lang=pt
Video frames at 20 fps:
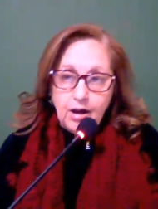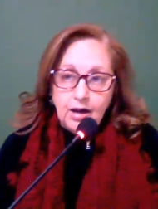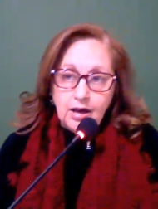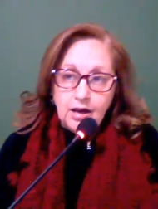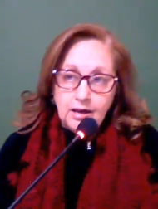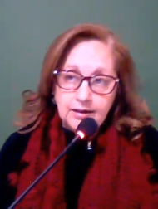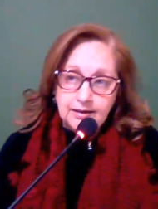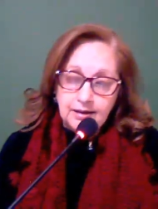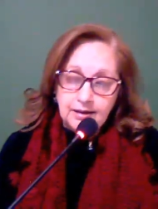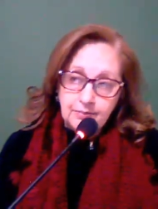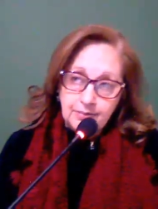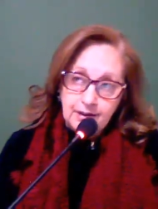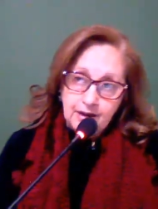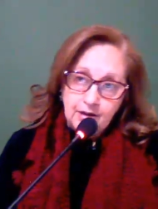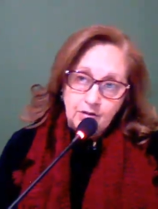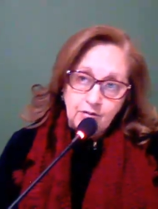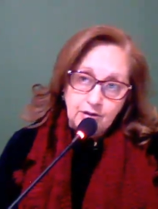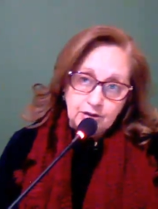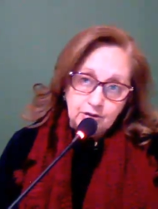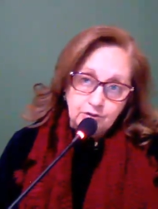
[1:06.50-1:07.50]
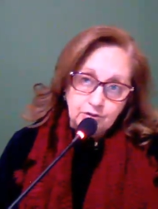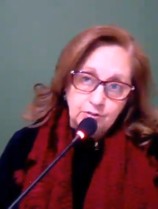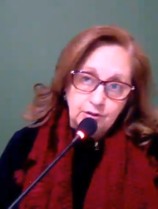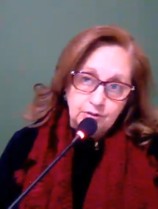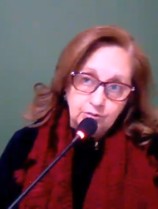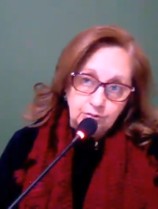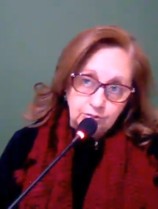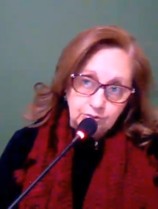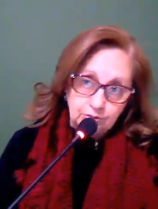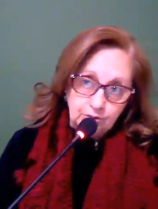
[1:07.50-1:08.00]
E também com a sua
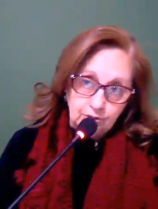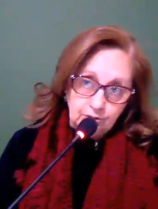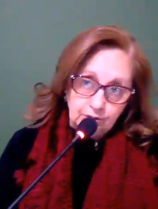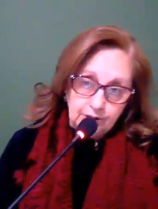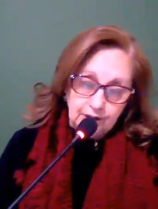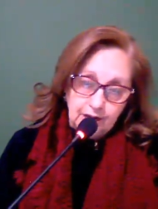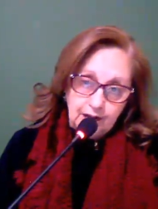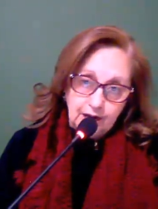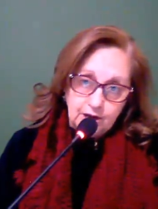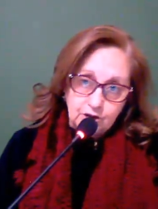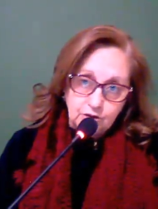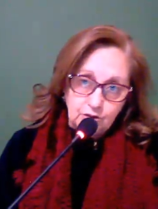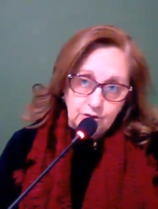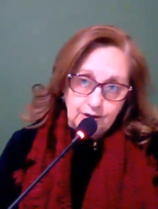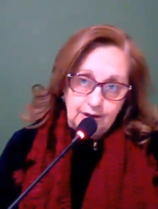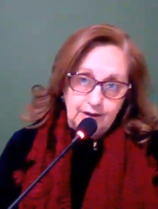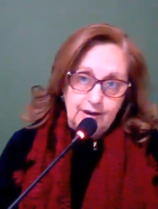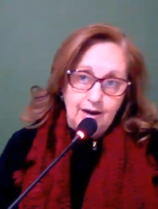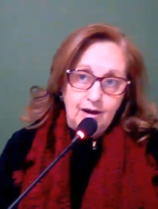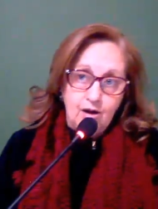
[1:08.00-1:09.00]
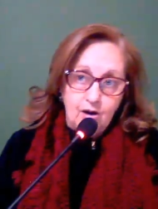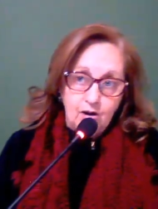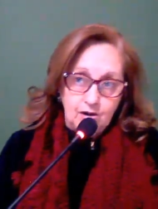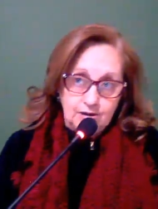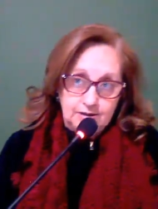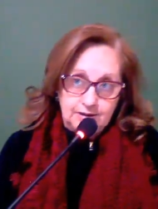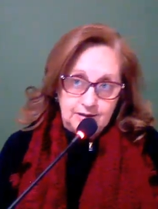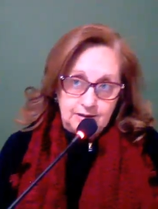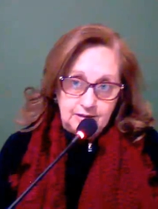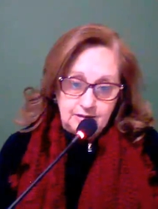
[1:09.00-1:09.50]
tutora, a Juliana
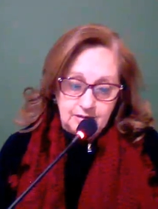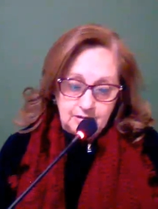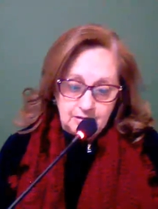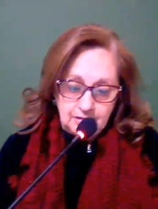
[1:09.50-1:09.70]
Rosa.